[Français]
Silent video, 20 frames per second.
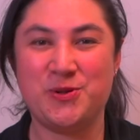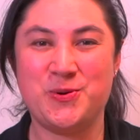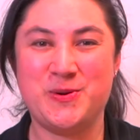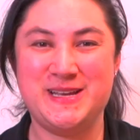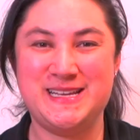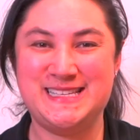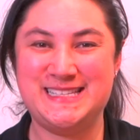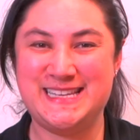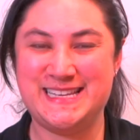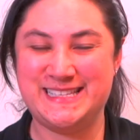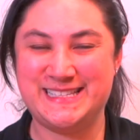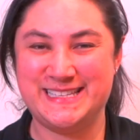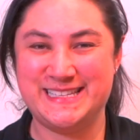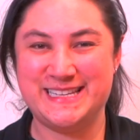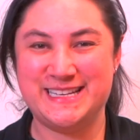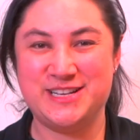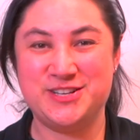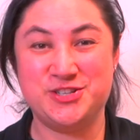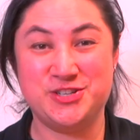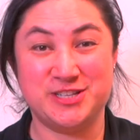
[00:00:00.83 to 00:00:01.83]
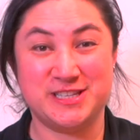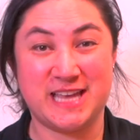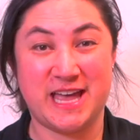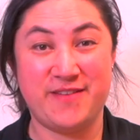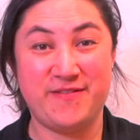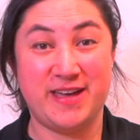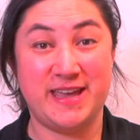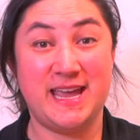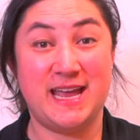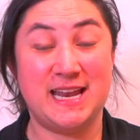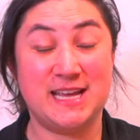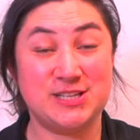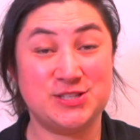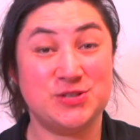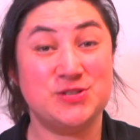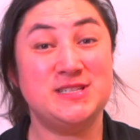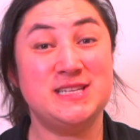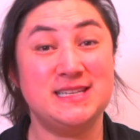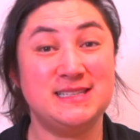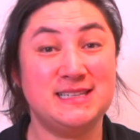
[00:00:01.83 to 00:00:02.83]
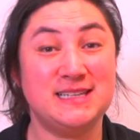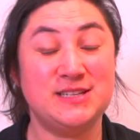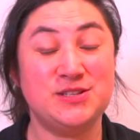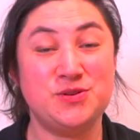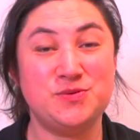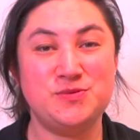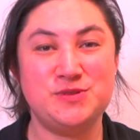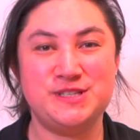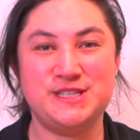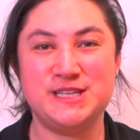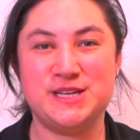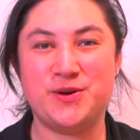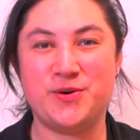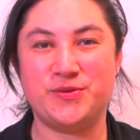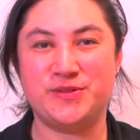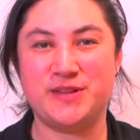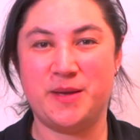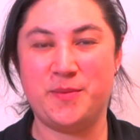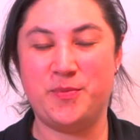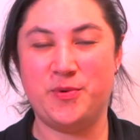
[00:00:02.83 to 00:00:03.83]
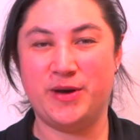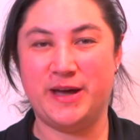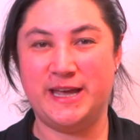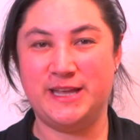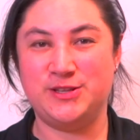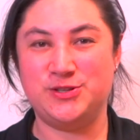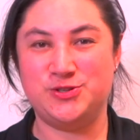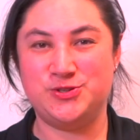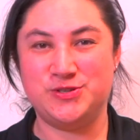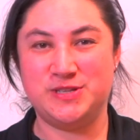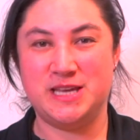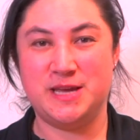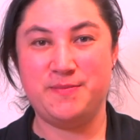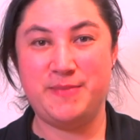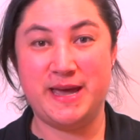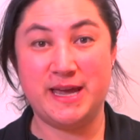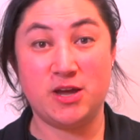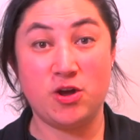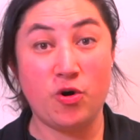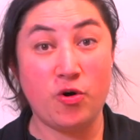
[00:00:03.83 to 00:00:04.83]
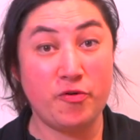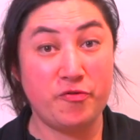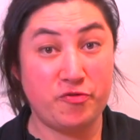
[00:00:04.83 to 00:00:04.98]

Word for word: nom est Cécile. Je travaille à la Société de musique contemporaine du Québec au